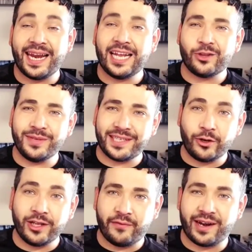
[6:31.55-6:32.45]
el
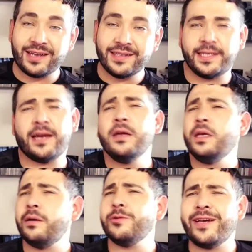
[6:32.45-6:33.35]
atomizador de la fragancia.
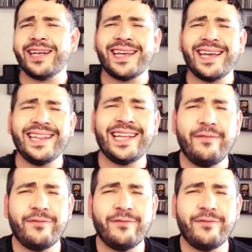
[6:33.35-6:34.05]
Vamos a ver qué tal